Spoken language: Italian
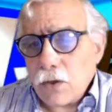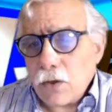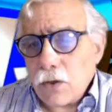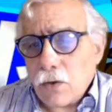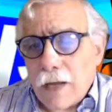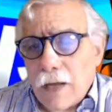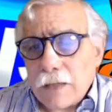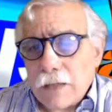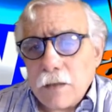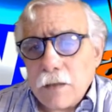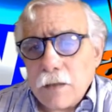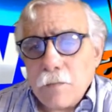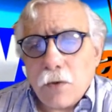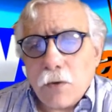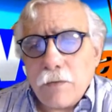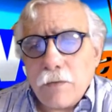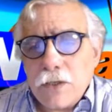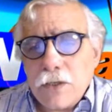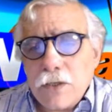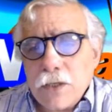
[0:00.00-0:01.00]
non rinnovati in
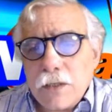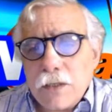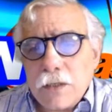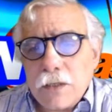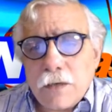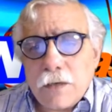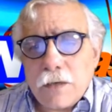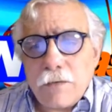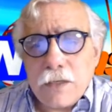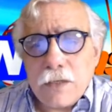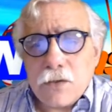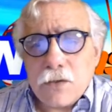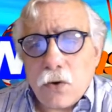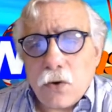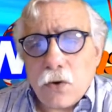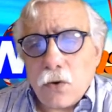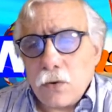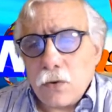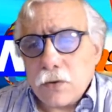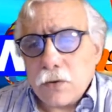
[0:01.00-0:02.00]
provincia di
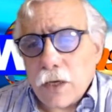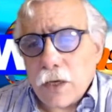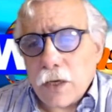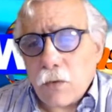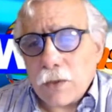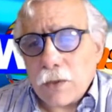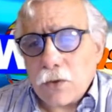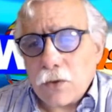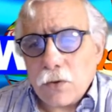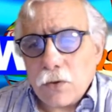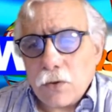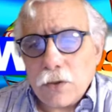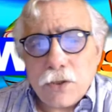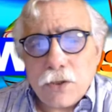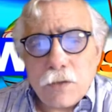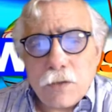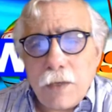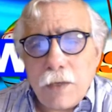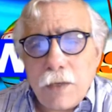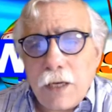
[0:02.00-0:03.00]
Treviso, oltre
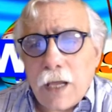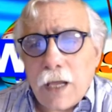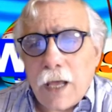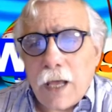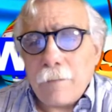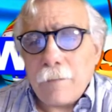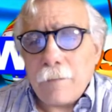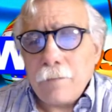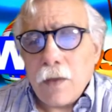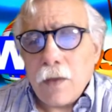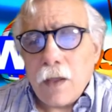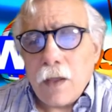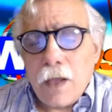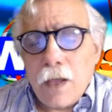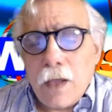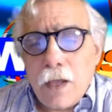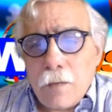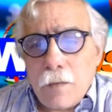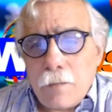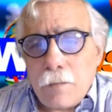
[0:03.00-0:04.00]
14.000
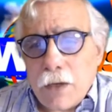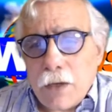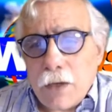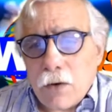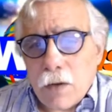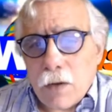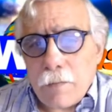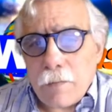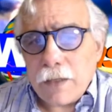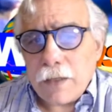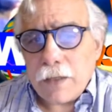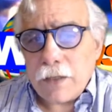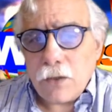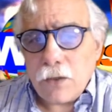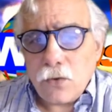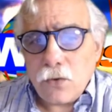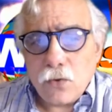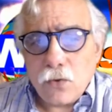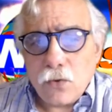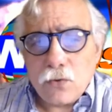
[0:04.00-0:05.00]
Piccole e
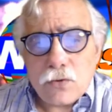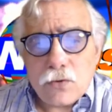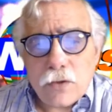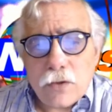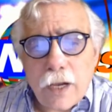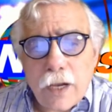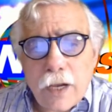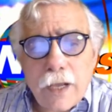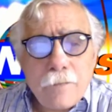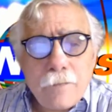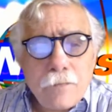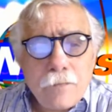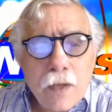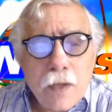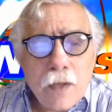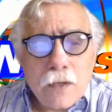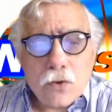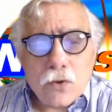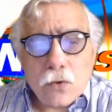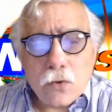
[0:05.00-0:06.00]
medie industrie
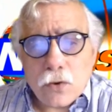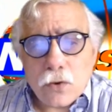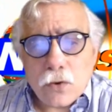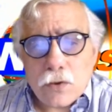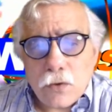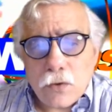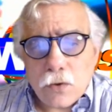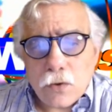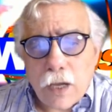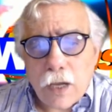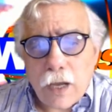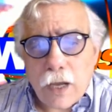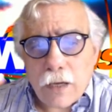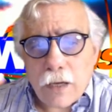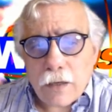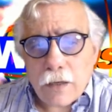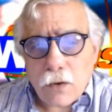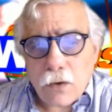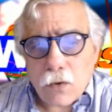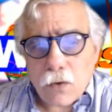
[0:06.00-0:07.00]
sono sinora
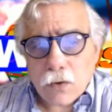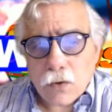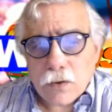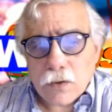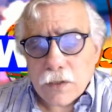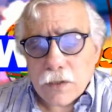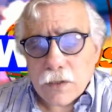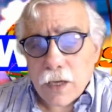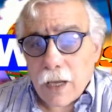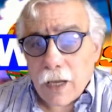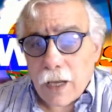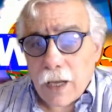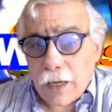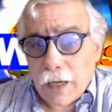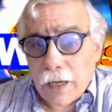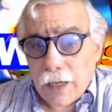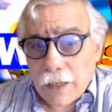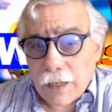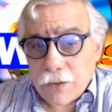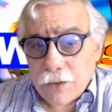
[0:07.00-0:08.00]
ricorse
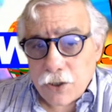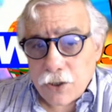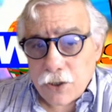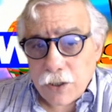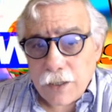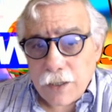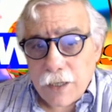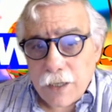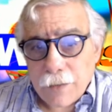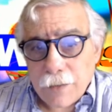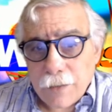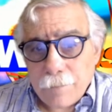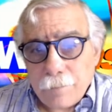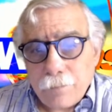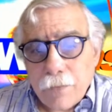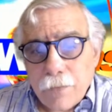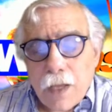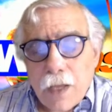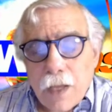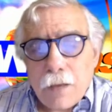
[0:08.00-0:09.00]
alla CIG.
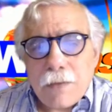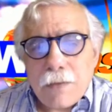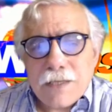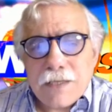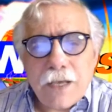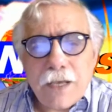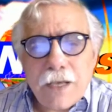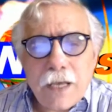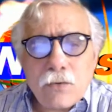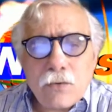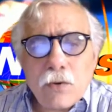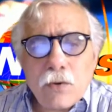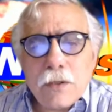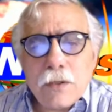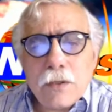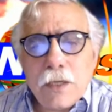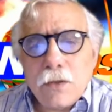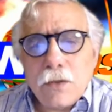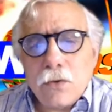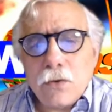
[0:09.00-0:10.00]
Maschietto
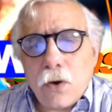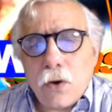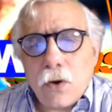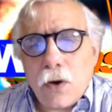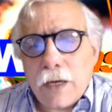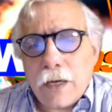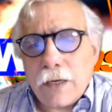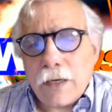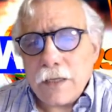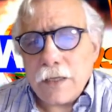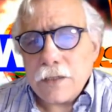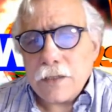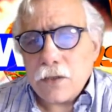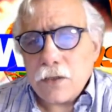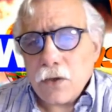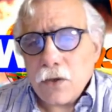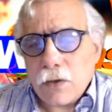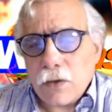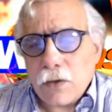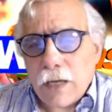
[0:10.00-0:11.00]
ha detto a
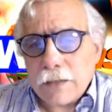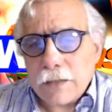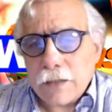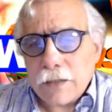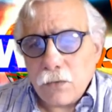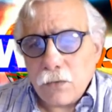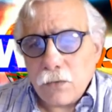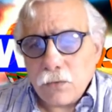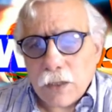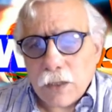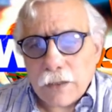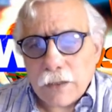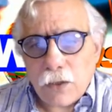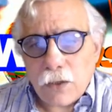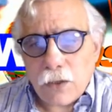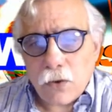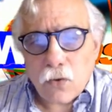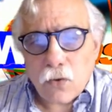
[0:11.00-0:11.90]
rischio la tenuta